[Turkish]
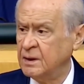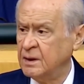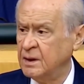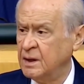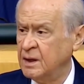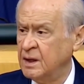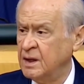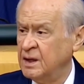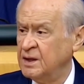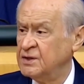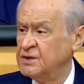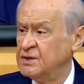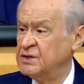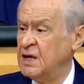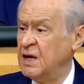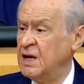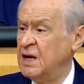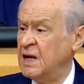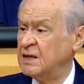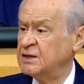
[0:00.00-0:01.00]
Bunu bir
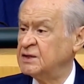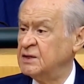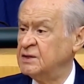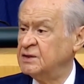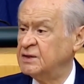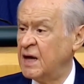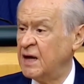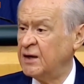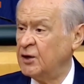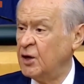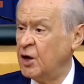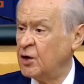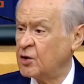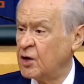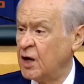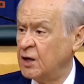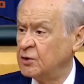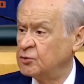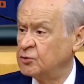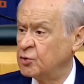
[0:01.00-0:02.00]
idrak edin.
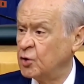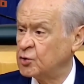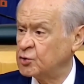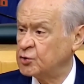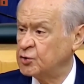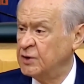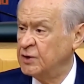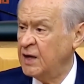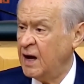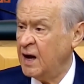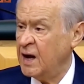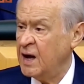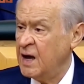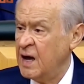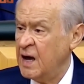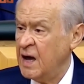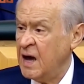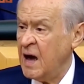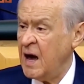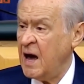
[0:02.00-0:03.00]
Yani ülke
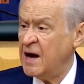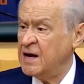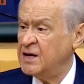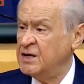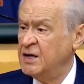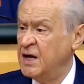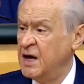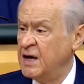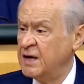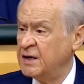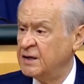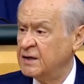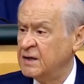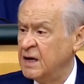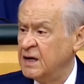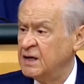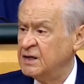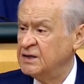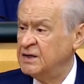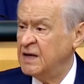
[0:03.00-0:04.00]
taraftarla
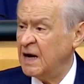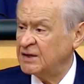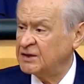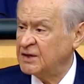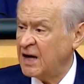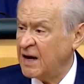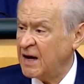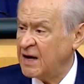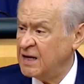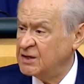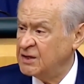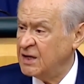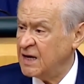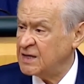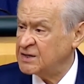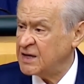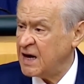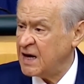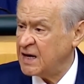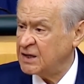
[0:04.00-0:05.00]
yönetilmez,
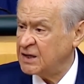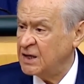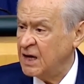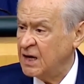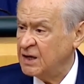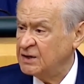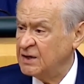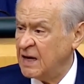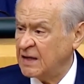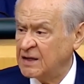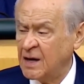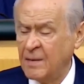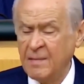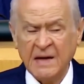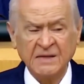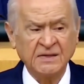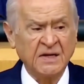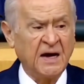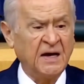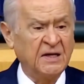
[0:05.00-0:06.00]
partizancılıkla
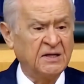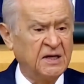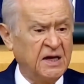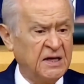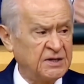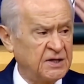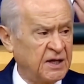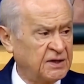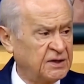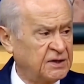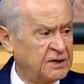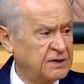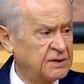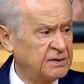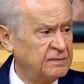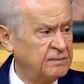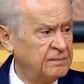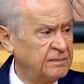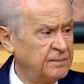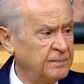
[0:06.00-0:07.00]
yönetilmez,
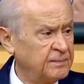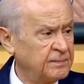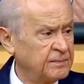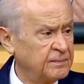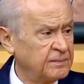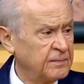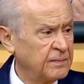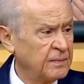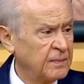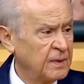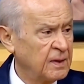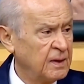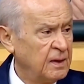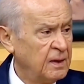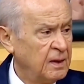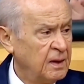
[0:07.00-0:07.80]
takım tutar gibi